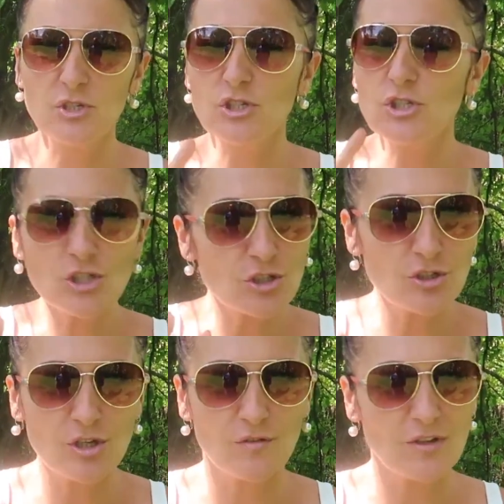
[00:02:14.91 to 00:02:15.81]
przez trzy
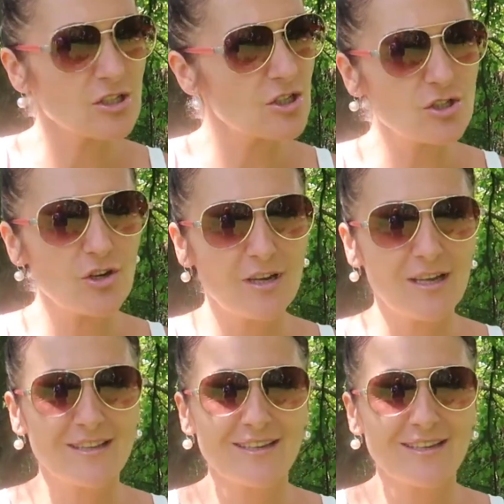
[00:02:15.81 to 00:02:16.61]
dni w naszej szkole